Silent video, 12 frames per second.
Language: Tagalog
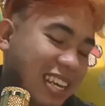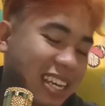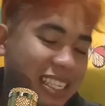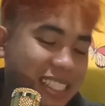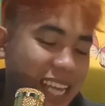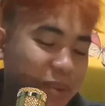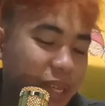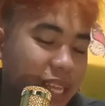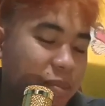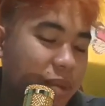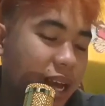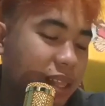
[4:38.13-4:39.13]
sabi
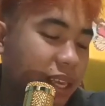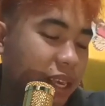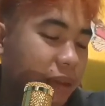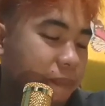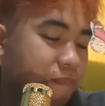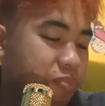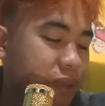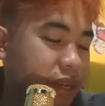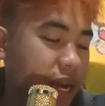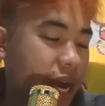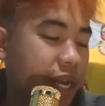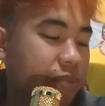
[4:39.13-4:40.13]
naman ni
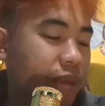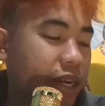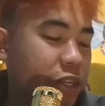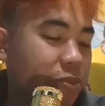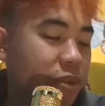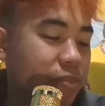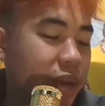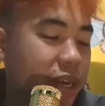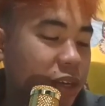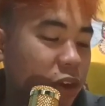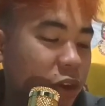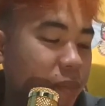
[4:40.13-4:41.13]
Karen Bartol-
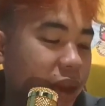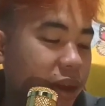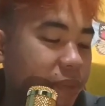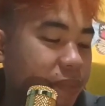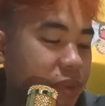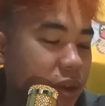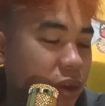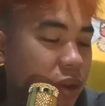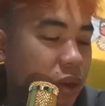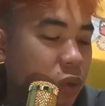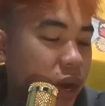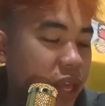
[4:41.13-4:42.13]
Bartolome,
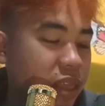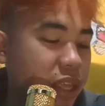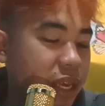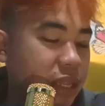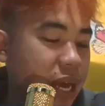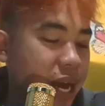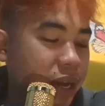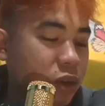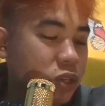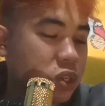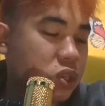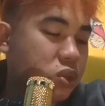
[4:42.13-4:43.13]
one thing na
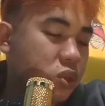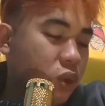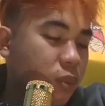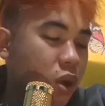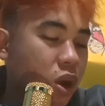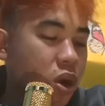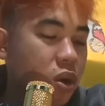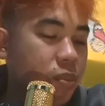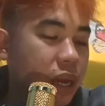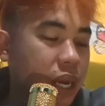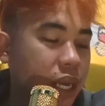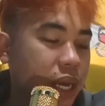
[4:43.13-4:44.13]
gusto mong
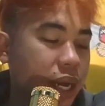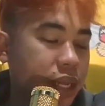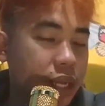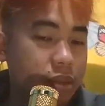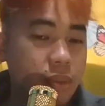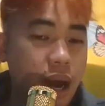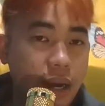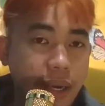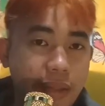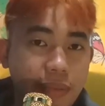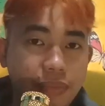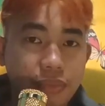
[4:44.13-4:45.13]
balikan at bakit?
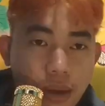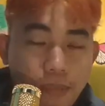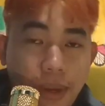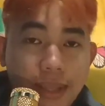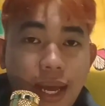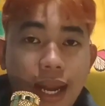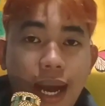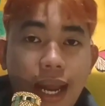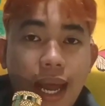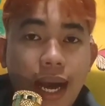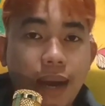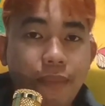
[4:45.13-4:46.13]
Pag
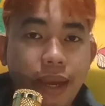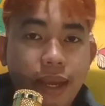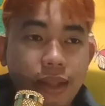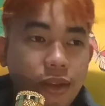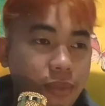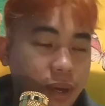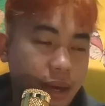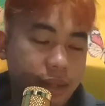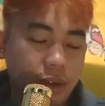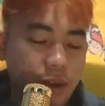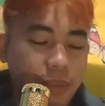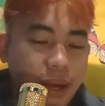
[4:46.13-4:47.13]
nagala kami, ano,
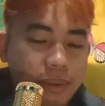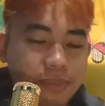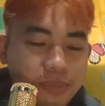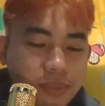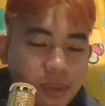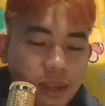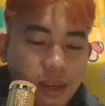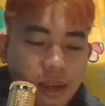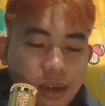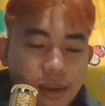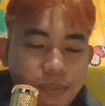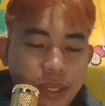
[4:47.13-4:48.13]
magkakatropa?
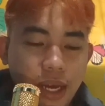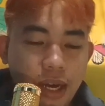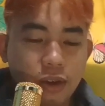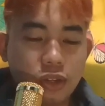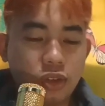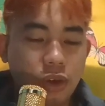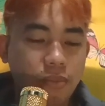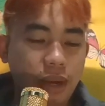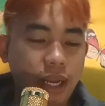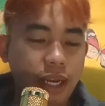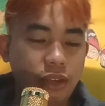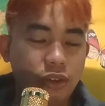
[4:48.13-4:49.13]
pinakagusto kong
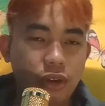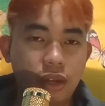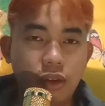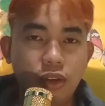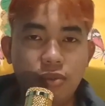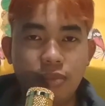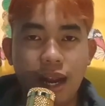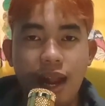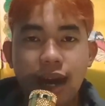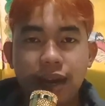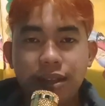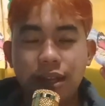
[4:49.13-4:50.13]
balikan yung ano, yung
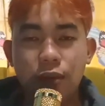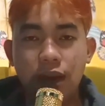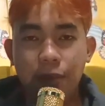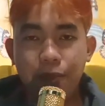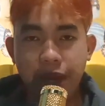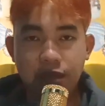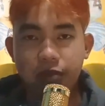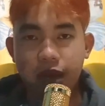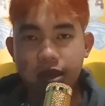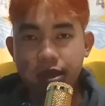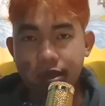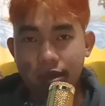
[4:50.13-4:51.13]
maglalakad ka na walang face
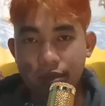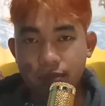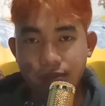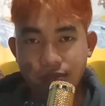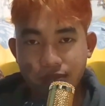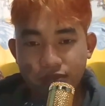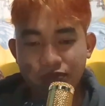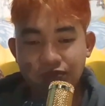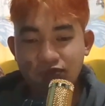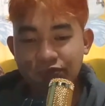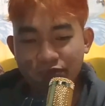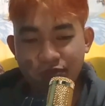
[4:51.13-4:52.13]
mask.
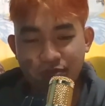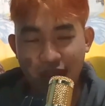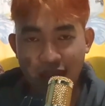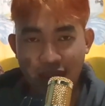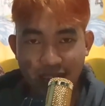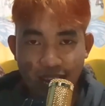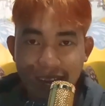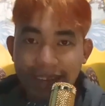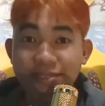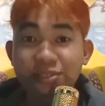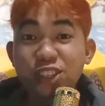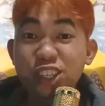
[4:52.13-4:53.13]
Malaya,
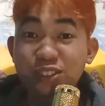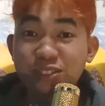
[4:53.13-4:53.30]
yun.